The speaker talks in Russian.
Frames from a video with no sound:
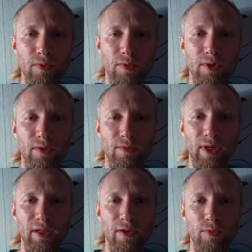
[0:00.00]
и
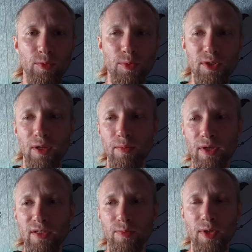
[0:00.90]
выходить в отпуск там
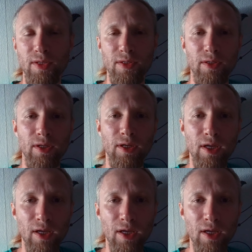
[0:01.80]
раз в месяц, когда